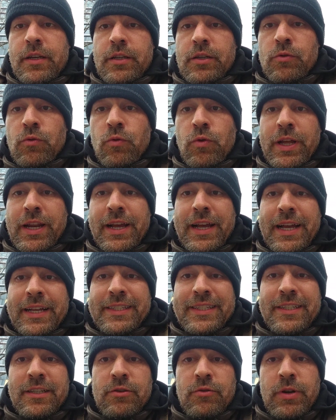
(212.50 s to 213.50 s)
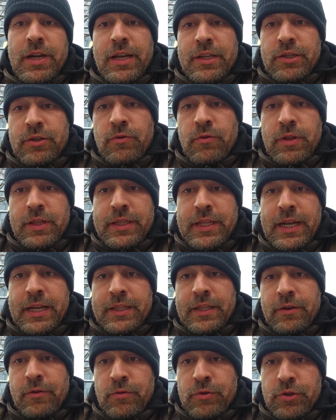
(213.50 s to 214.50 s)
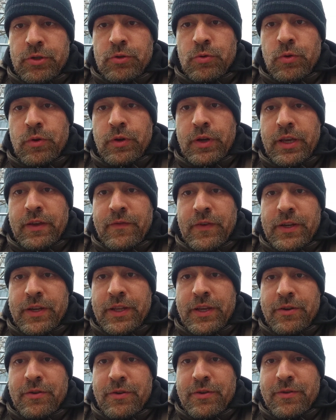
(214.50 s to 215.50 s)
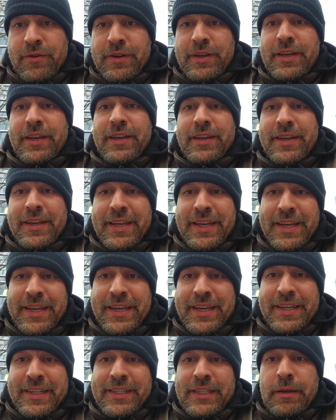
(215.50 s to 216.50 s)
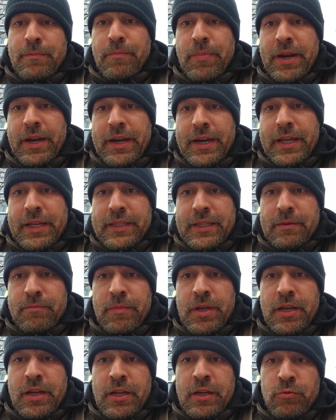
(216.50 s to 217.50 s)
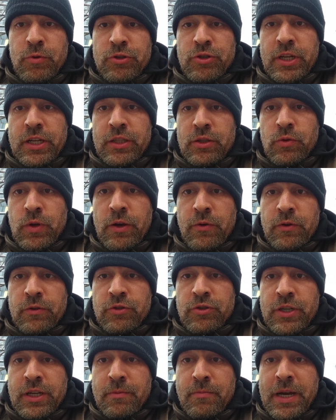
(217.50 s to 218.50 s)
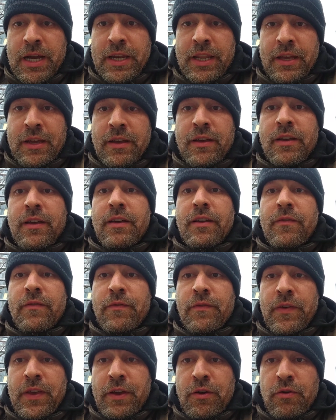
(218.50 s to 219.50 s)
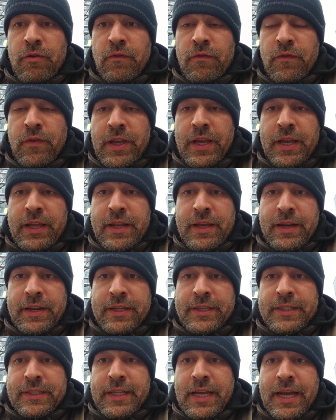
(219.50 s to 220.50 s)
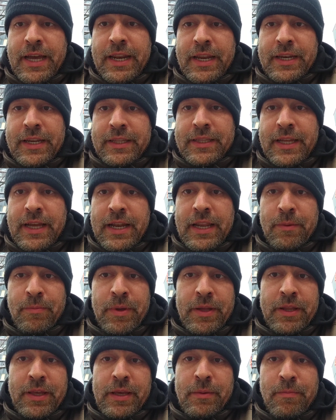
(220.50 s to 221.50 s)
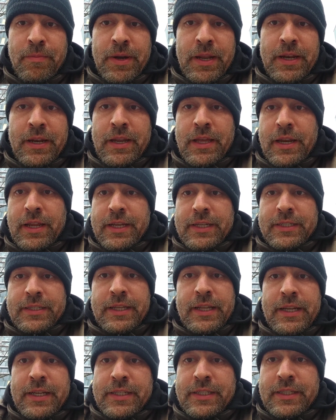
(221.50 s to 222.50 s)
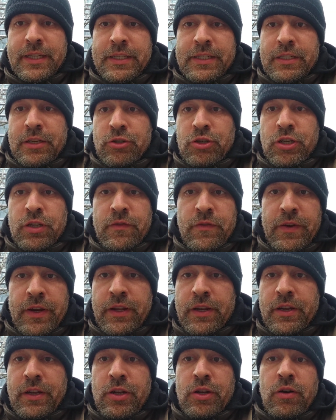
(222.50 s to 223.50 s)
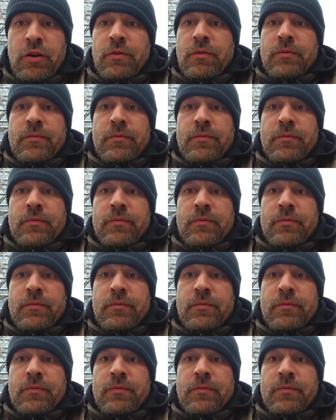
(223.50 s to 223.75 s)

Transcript: Dunque ragazzi non ascoltate costoro che vi dicono che se prendete 1200 euro in Germania vi conviene restare in Italia perché prendereste le stesse cifre. No,